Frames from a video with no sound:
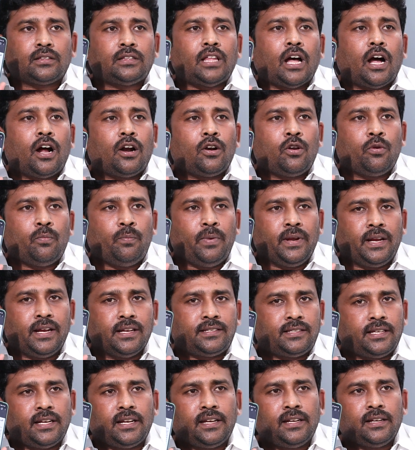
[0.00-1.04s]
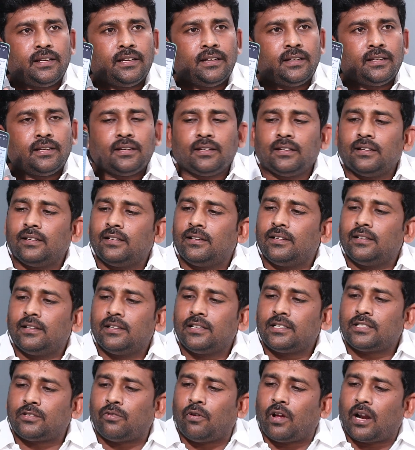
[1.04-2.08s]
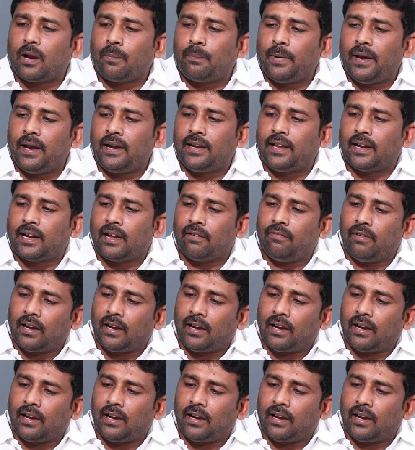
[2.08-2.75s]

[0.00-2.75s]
తాడు బిగిసి స్వరపేటిక